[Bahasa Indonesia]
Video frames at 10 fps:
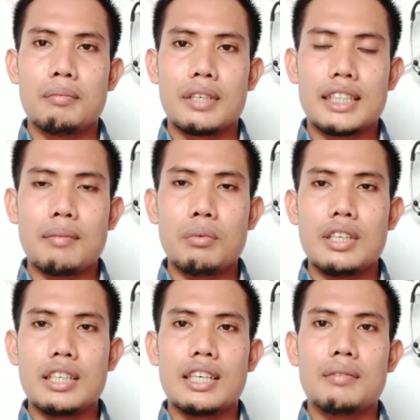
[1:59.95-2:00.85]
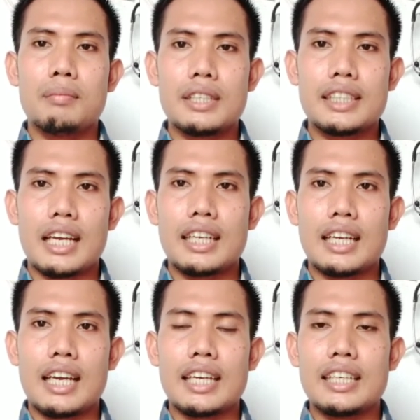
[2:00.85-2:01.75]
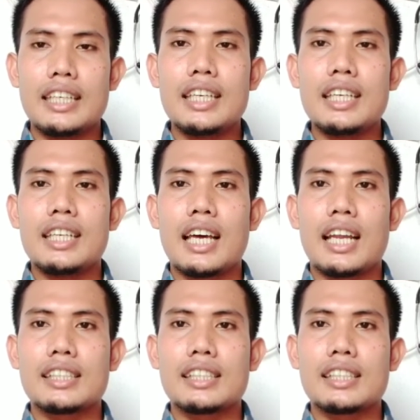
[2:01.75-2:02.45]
bercampur dengan bercak darah ini, darah